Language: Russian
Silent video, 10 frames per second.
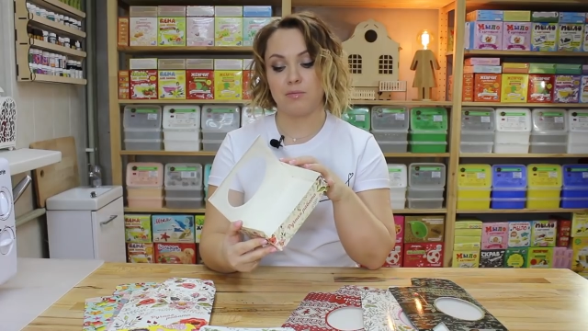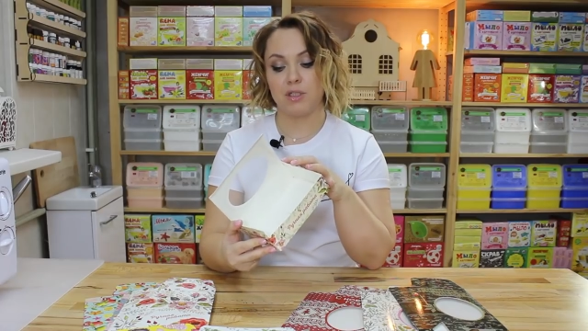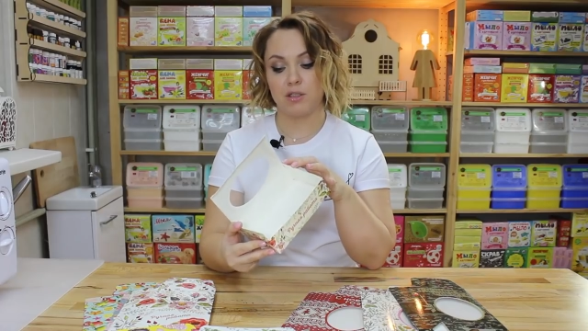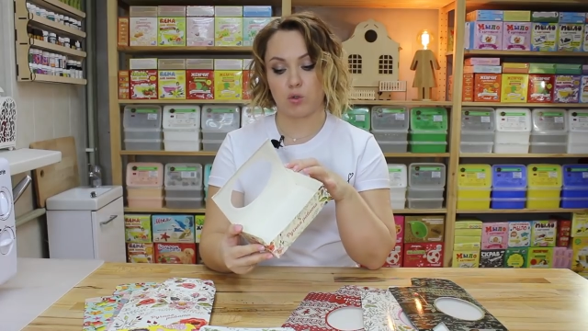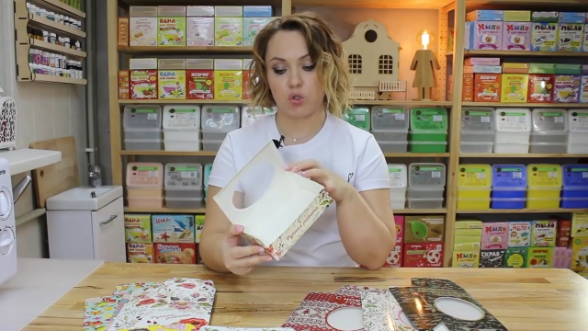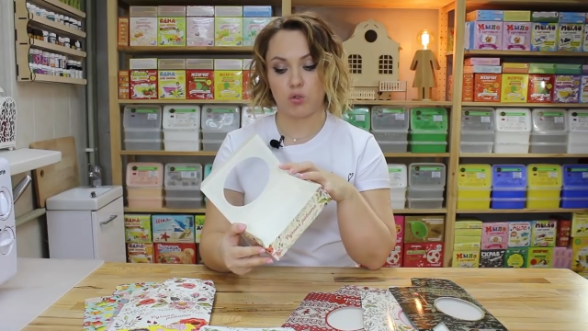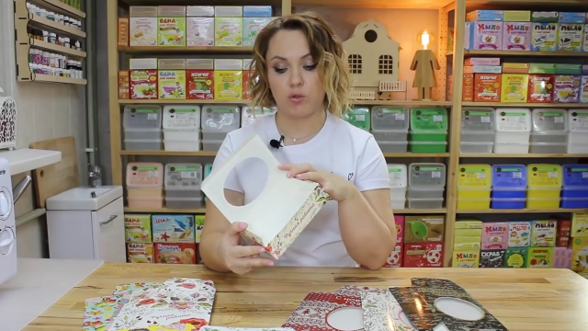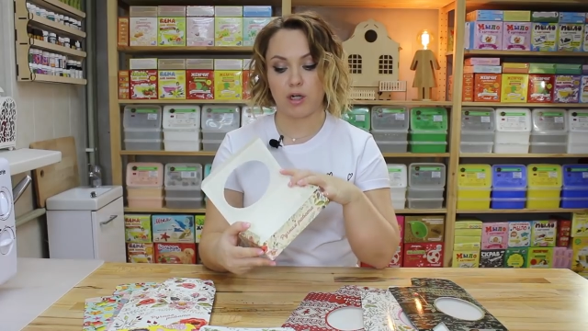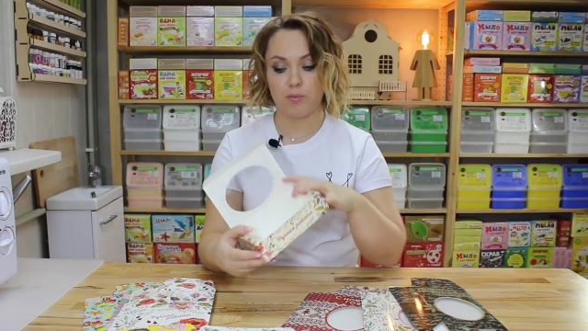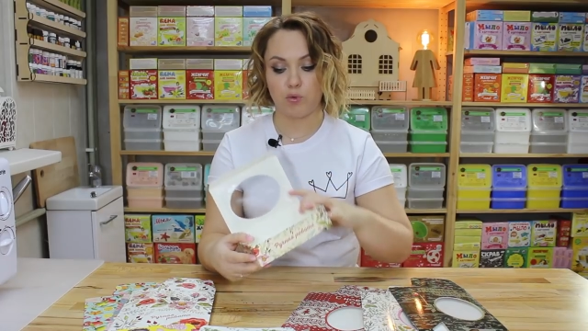
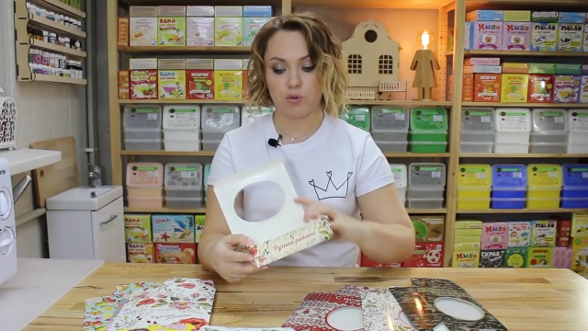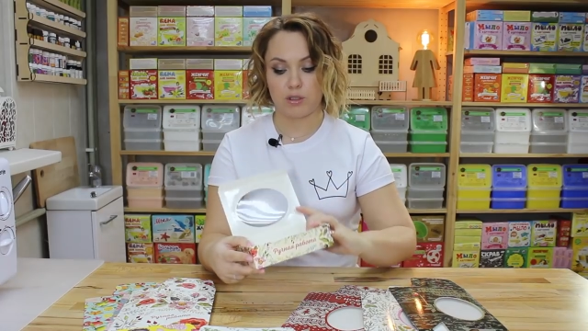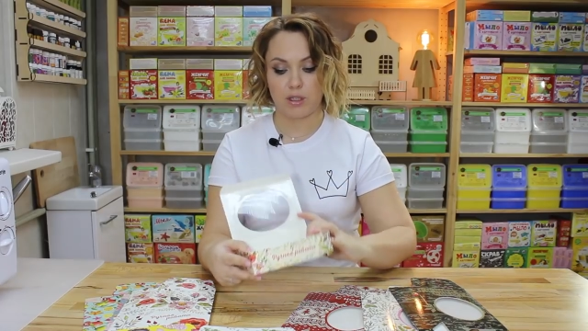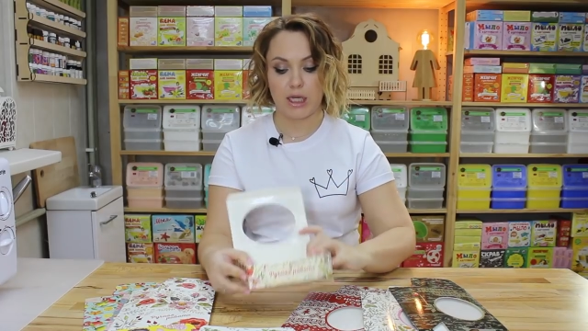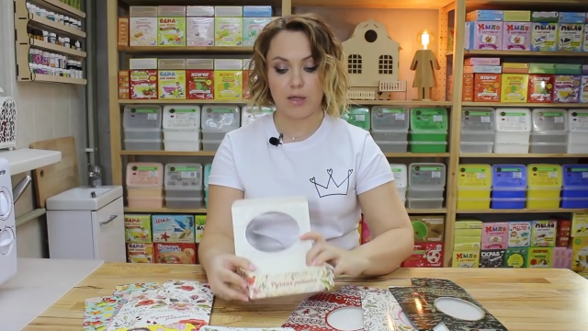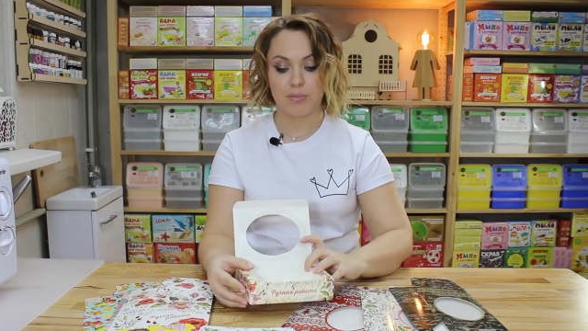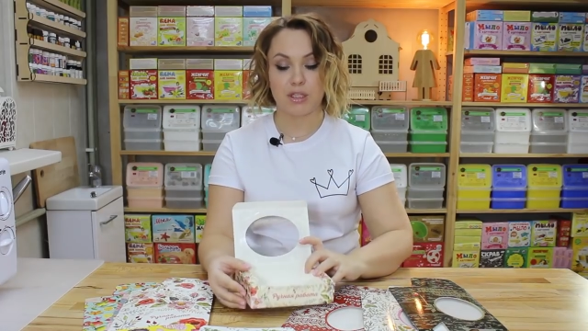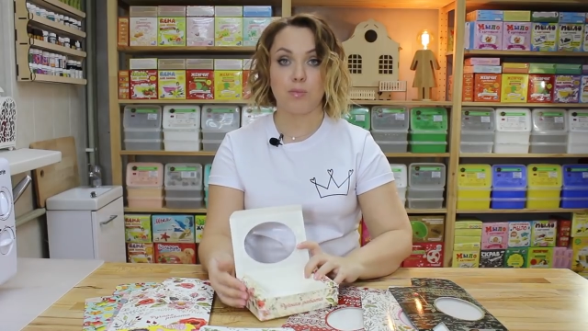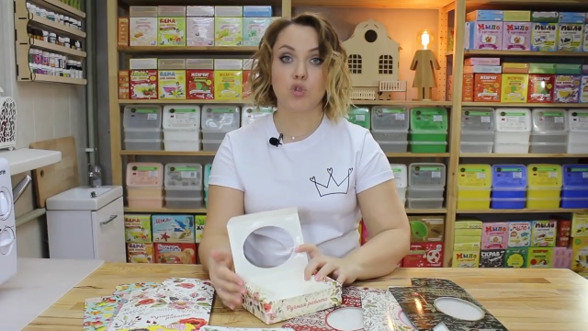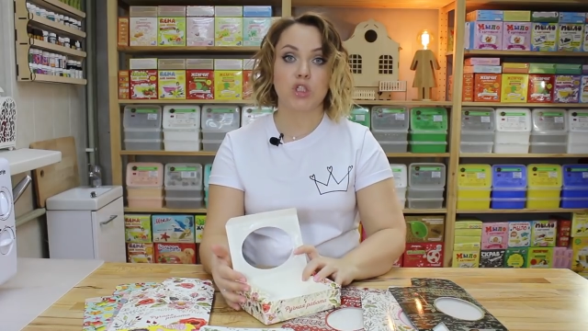мылоручной работы,
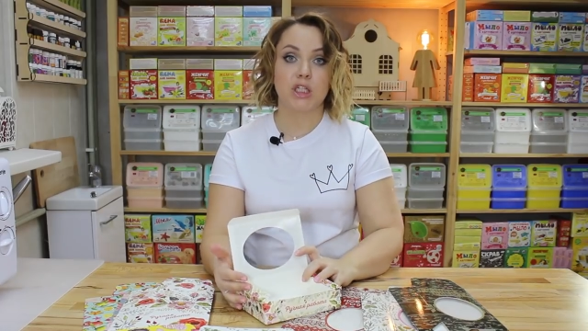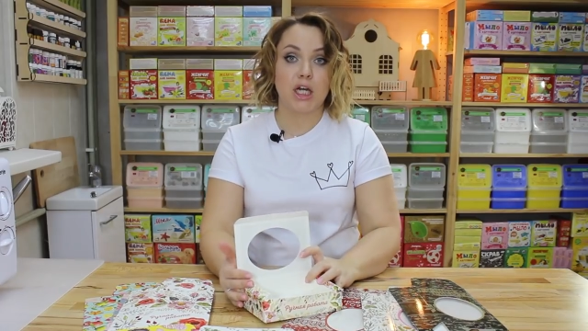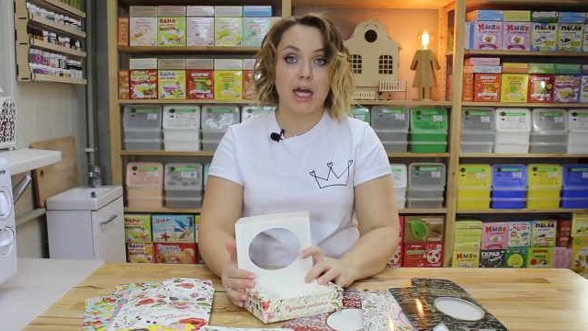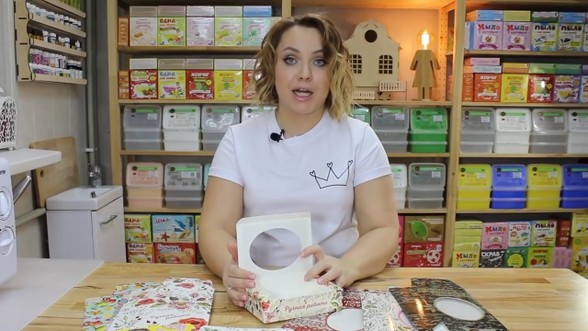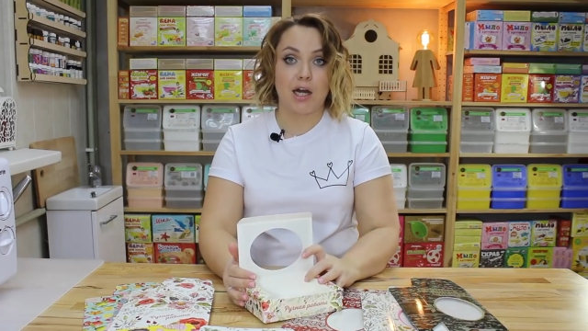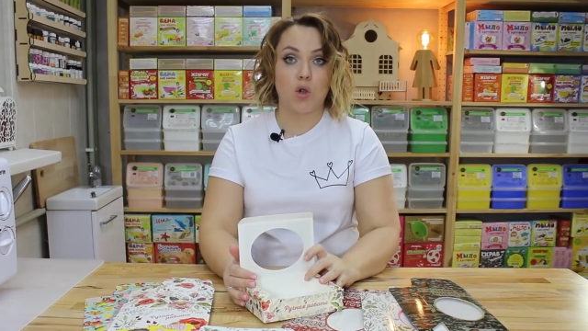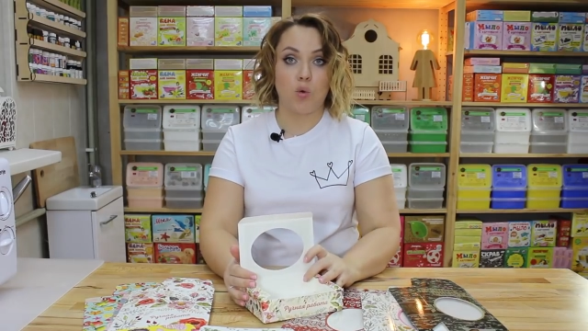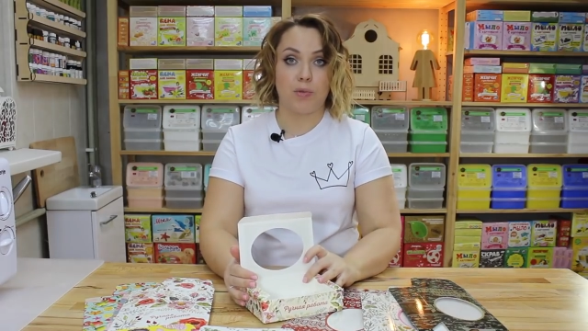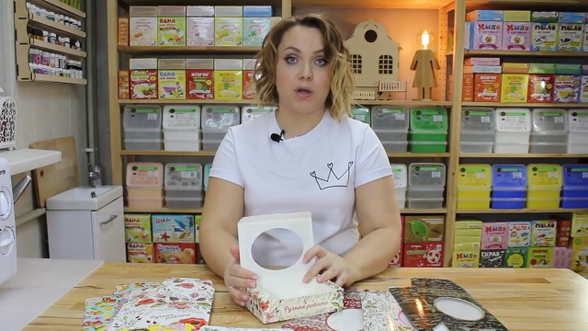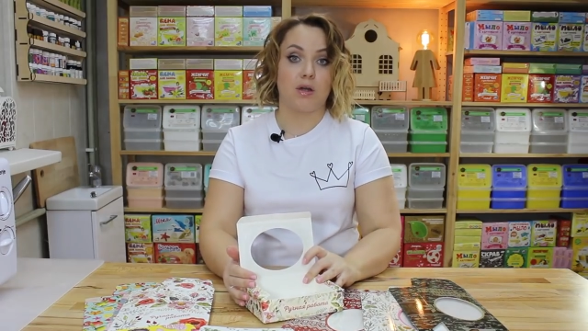потому что такая
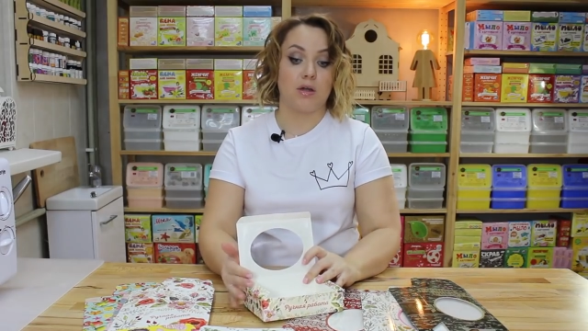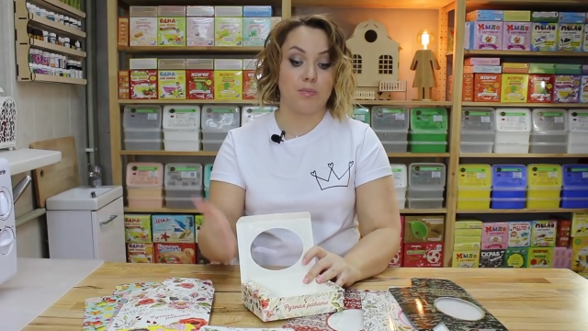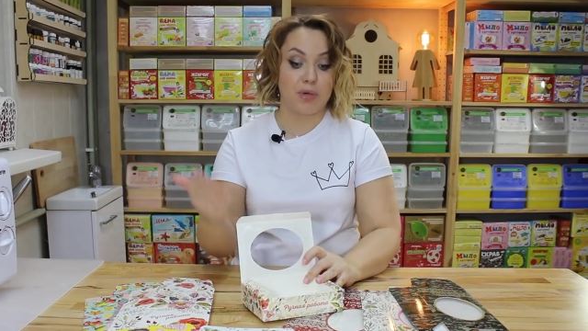коробка